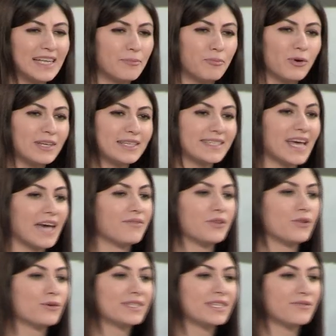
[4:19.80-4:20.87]
les policiers avaient
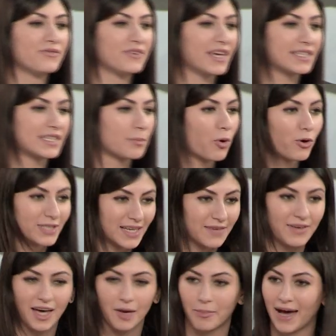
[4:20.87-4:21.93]
notifié ce procès
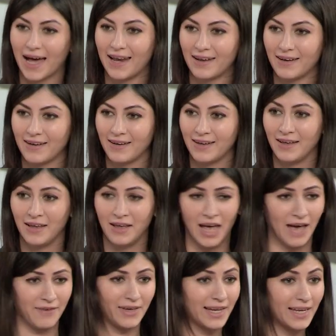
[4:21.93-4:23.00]
verbal
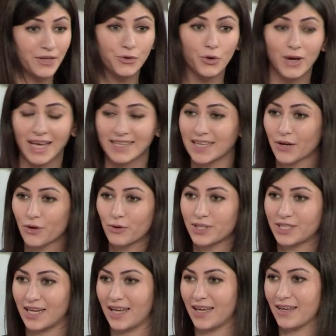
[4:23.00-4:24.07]
avec les deux cases à
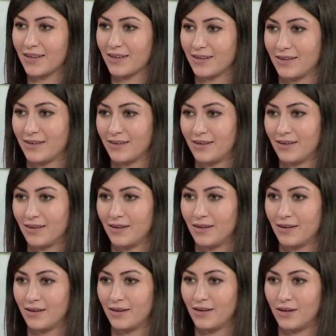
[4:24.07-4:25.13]
cocher,
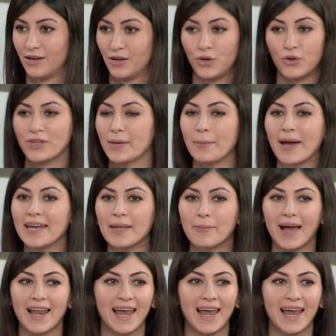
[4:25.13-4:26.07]
le débat n'est pas